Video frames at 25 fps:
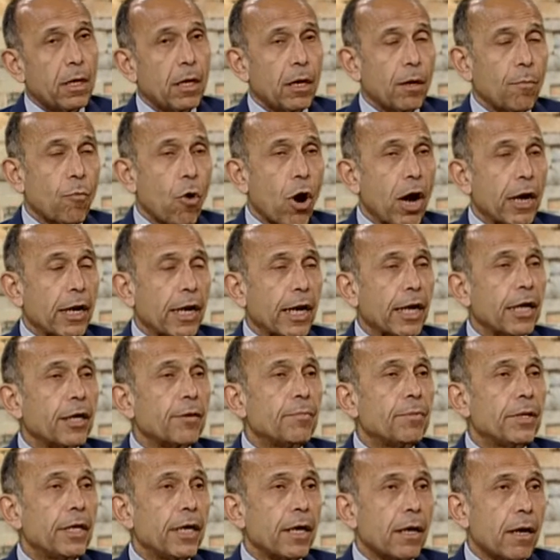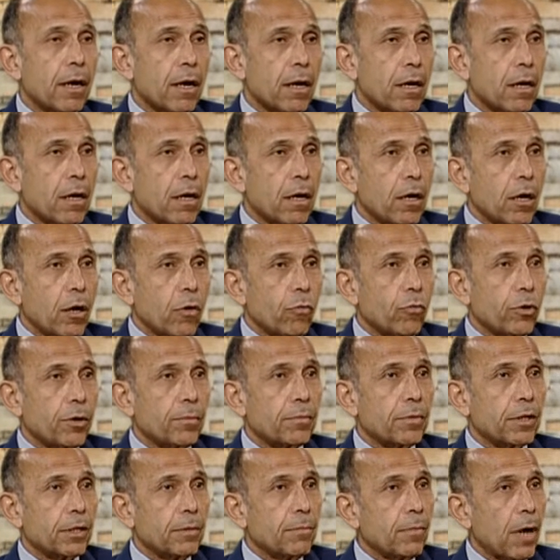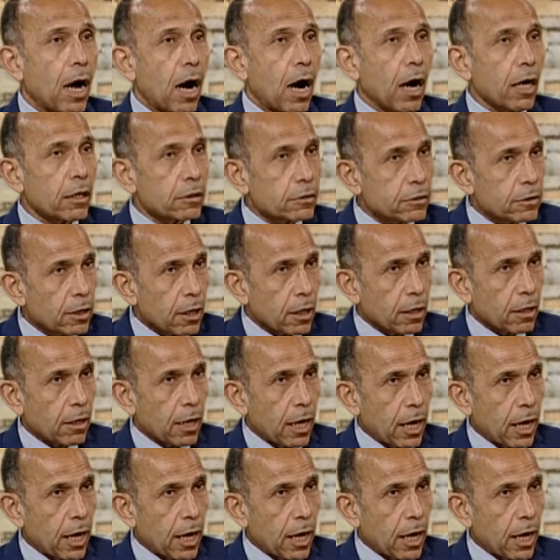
معاناه كبيره ويمكن اكثر